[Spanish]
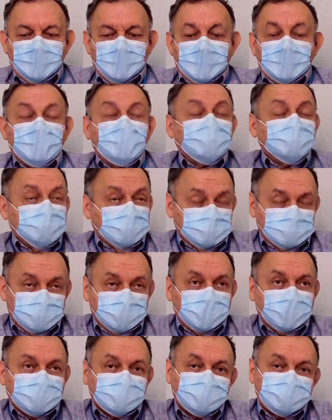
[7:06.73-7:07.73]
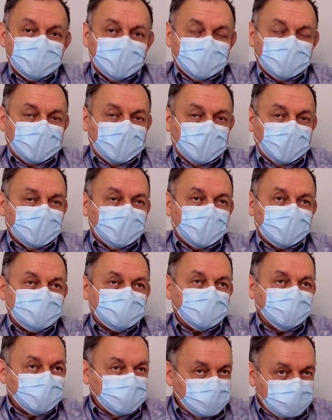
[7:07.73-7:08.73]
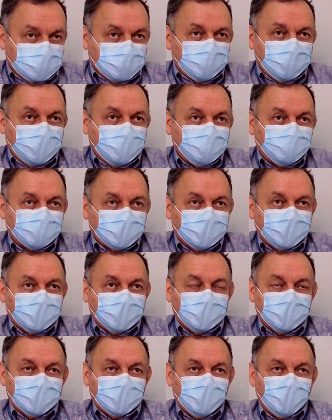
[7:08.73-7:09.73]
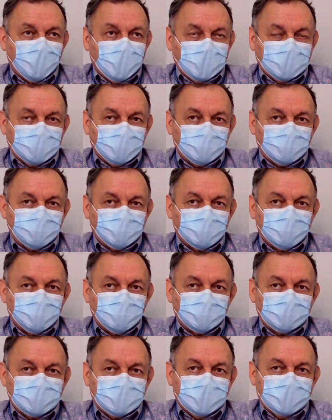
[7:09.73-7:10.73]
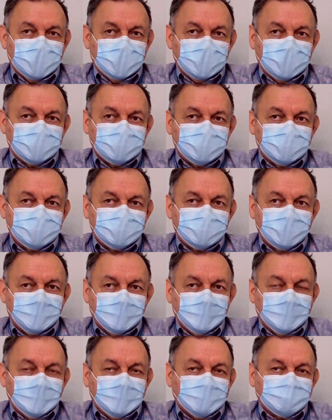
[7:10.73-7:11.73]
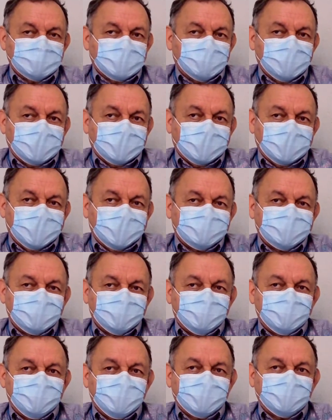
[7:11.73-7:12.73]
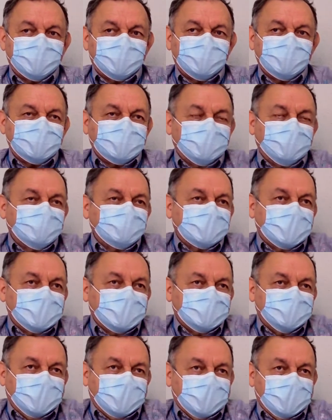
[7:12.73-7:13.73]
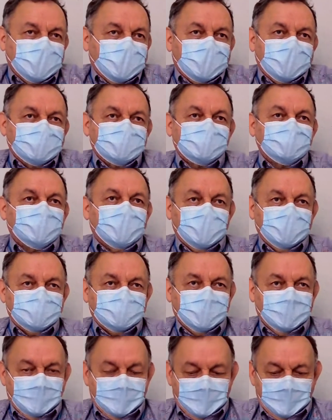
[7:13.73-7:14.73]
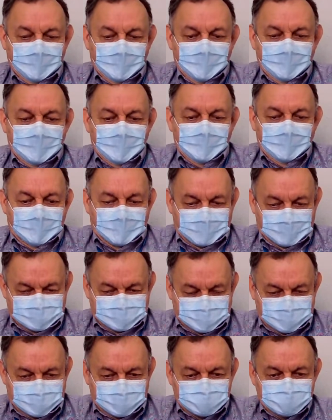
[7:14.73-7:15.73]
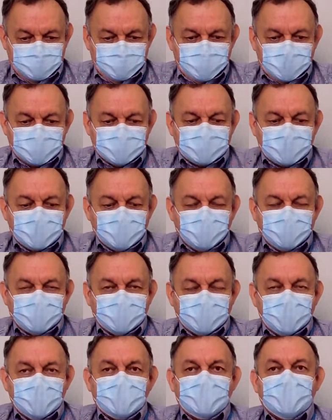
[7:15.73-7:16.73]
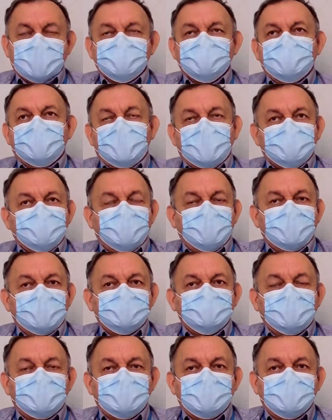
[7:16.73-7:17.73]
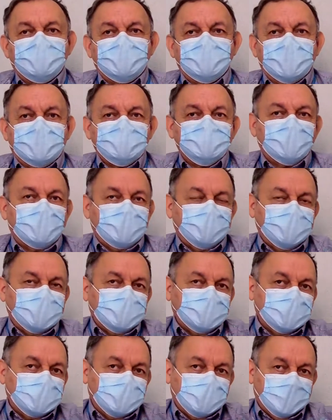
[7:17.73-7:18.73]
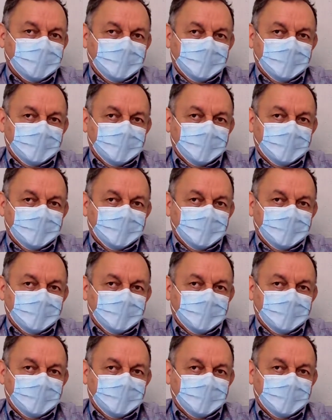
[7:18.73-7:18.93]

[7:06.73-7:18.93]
Los nuevos ingresos se entrarían en la segunda etapa en cuanto tengan, o sea, ahorita en este momento no sabemos quiénes van a llegar a las escuelas hasta que se preinscriban. En el caso de las poblaciones donde hay solamente